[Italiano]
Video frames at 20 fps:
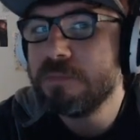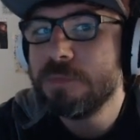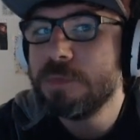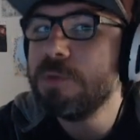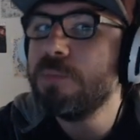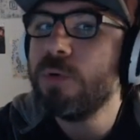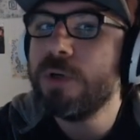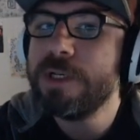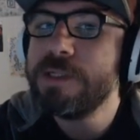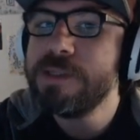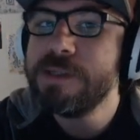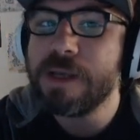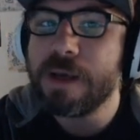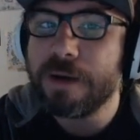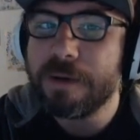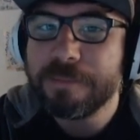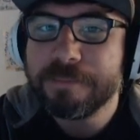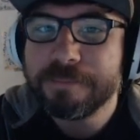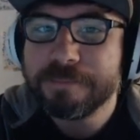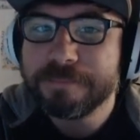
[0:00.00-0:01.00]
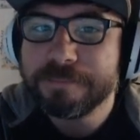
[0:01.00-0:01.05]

Si può iniziare.